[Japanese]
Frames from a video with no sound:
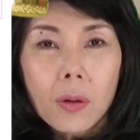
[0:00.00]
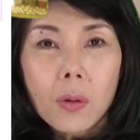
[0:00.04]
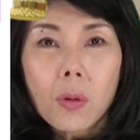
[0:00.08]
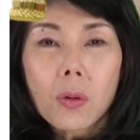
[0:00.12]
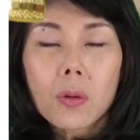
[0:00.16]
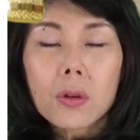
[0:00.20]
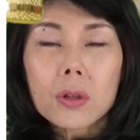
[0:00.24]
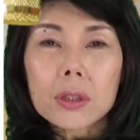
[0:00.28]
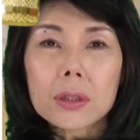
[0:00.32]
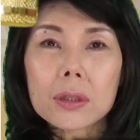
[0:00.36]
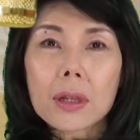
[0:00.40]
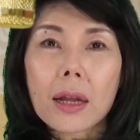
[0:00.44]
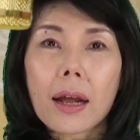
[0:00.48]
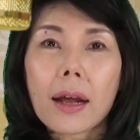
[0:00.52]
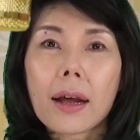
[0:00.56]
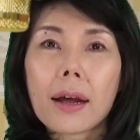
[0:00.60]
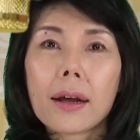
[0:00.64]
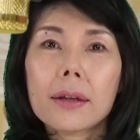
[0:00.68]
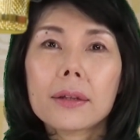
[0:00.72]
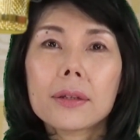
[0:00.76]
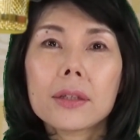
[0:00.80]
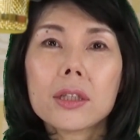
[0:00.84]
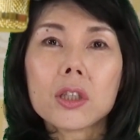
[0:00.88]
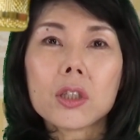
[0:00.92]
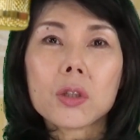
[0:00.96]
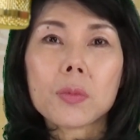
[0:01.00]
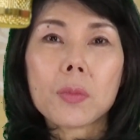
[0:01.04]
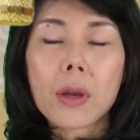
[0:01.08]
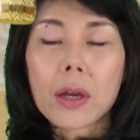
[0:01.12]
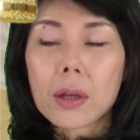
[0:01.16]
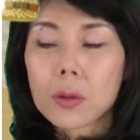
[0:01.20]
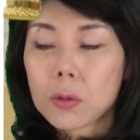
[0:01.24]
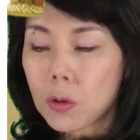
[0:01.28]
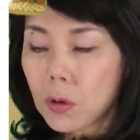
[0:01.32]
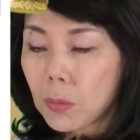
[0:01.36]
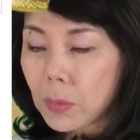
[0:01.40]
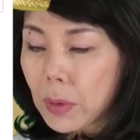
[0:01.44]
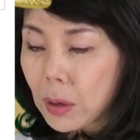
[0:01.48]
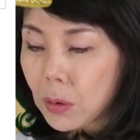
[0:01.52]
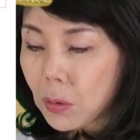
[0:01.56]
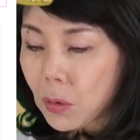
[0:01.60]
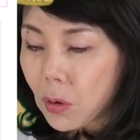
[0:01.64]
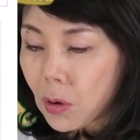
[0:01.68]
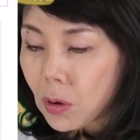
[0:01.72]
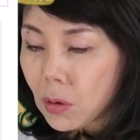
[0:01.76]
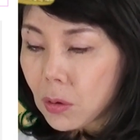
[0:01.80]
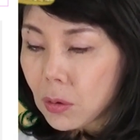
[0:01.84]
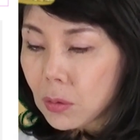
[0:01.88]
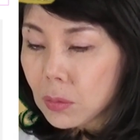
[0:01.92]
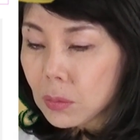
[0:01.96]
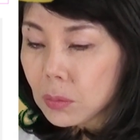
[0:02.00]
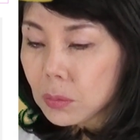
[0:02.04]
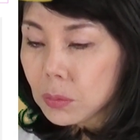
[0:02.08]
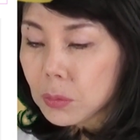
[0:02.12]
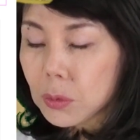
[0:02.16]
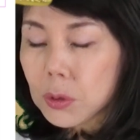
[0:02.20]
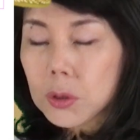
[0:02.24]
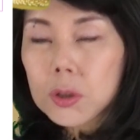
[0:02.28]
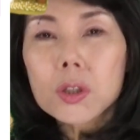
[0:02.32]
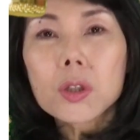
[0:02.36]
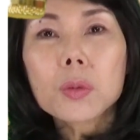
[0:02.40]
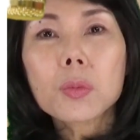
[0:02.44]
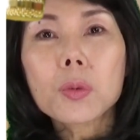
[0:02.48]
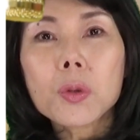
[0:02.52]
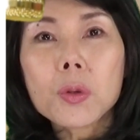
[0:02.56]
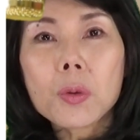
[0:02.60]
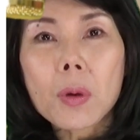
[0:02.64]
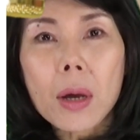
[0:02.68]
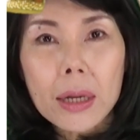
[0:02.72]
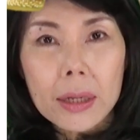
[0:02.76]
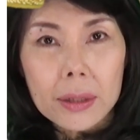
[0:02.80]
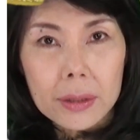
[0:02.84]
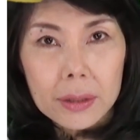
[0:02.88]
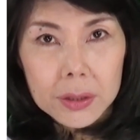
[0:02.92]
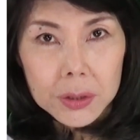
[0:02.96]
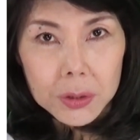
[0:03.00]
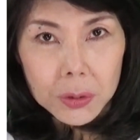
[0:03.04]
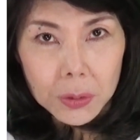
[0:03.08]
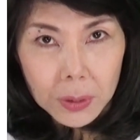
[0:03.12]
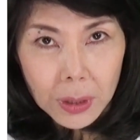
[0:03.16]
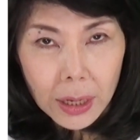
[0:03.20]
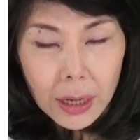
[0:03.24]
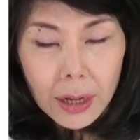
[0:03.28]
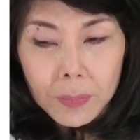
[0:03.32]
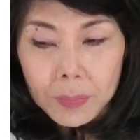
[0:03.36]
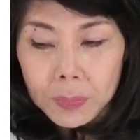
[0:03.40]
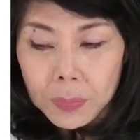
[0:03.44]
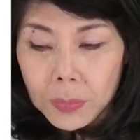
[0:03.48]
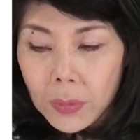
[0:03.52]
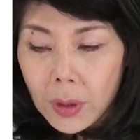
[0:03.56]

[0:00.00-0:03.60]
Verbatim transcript: こうした日米同盟を結ぶわけですよね